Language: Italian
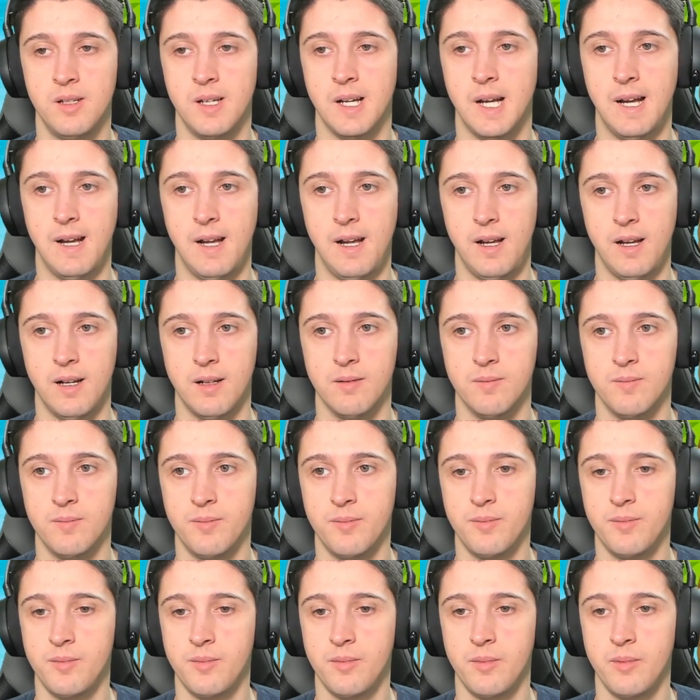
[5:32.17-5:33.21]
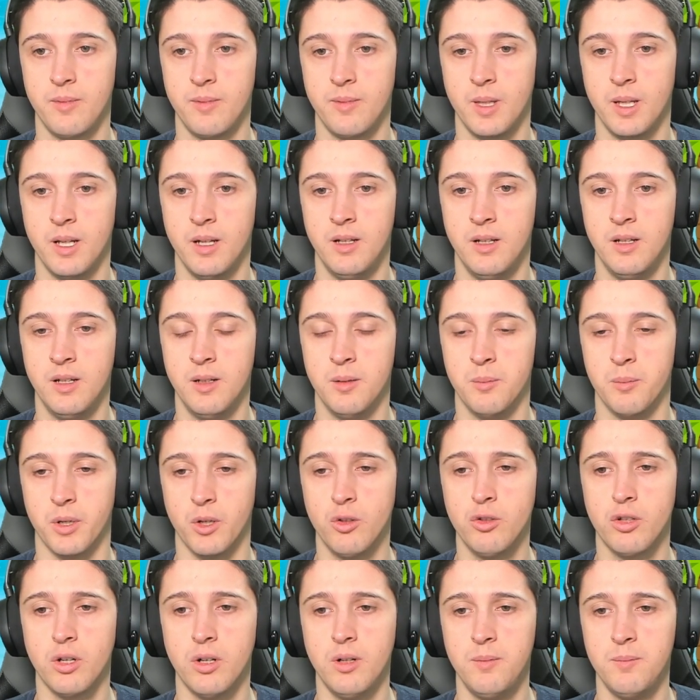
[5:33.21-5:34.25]
Eh, eh.
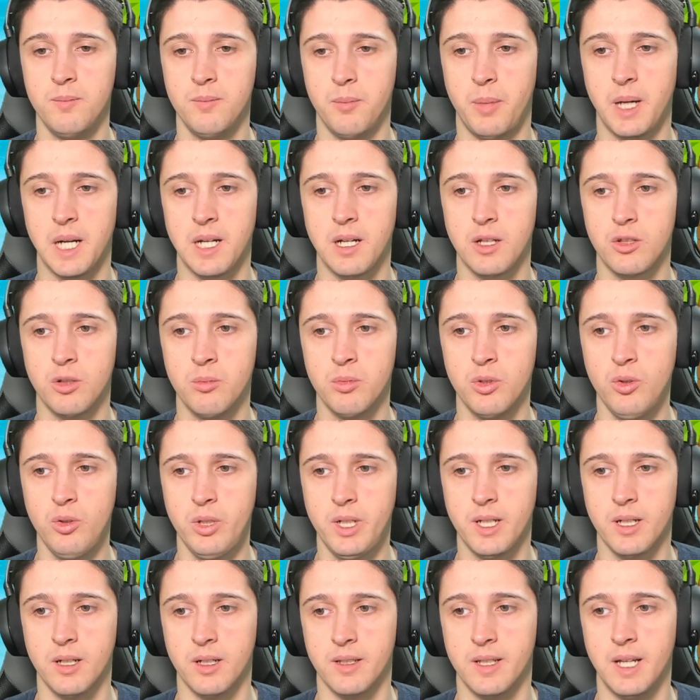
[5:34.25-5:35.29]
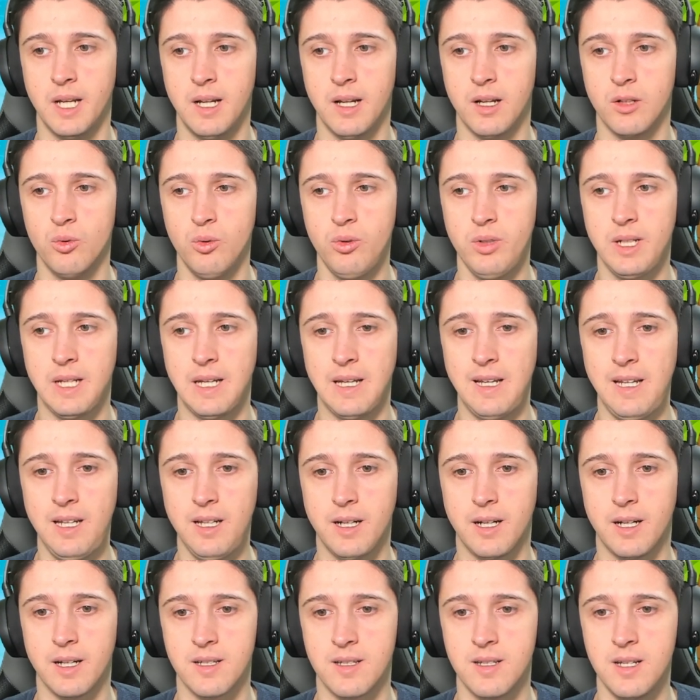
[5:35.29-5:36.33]
Pronto? Parla Tom Nook della Nook
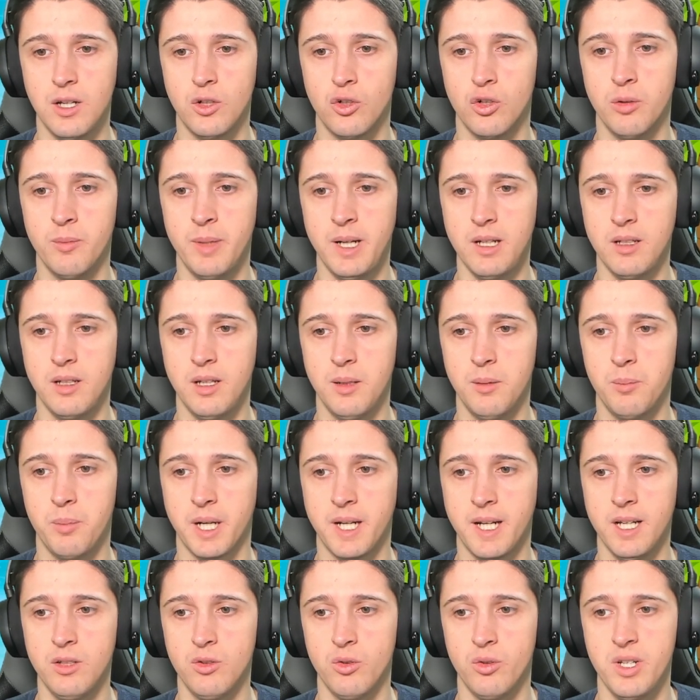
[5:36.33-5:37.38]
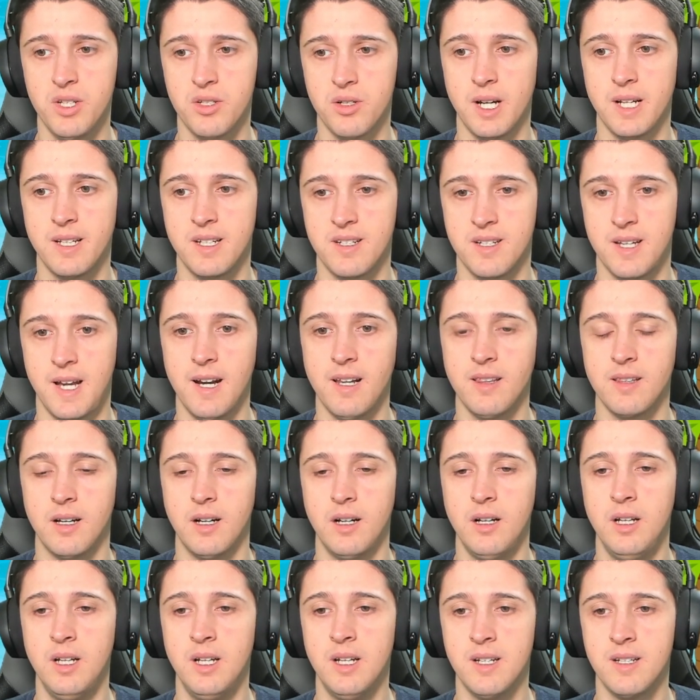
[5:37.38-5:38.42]
Inc. Sì, come? Il pacchetto Isola
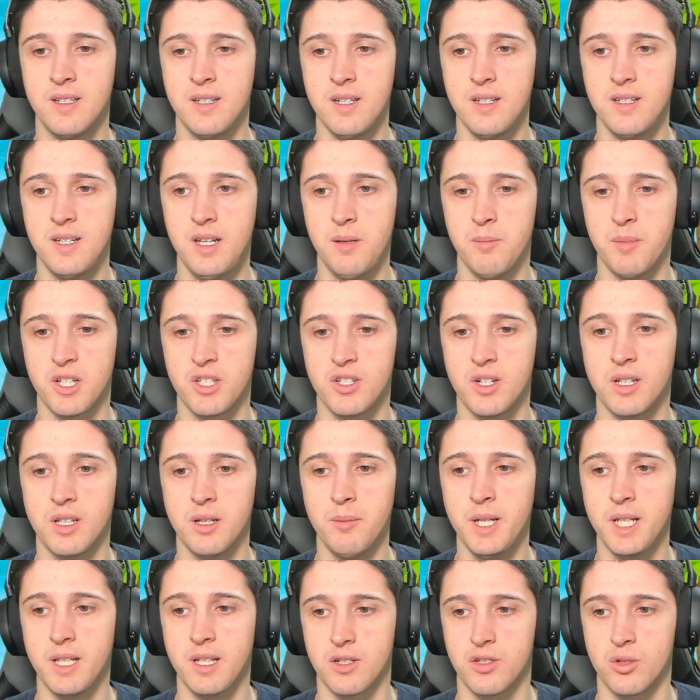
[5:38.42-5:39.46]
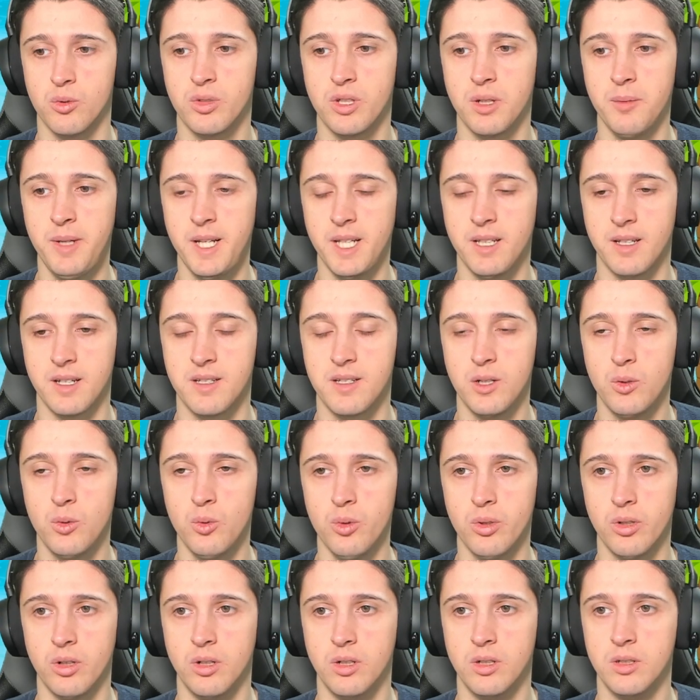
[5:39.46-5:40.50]
Deserta? Sì, sì, ma certamente, assolutamente,
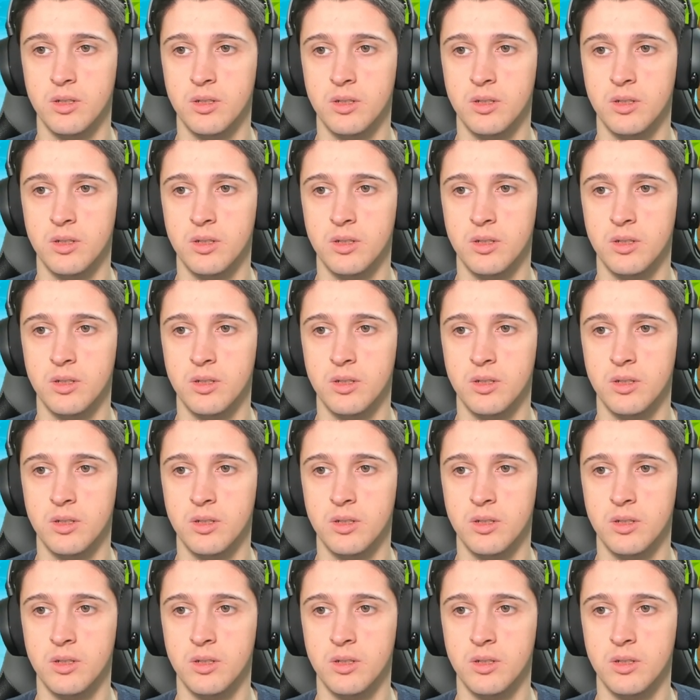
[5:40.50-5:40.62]
sicuro.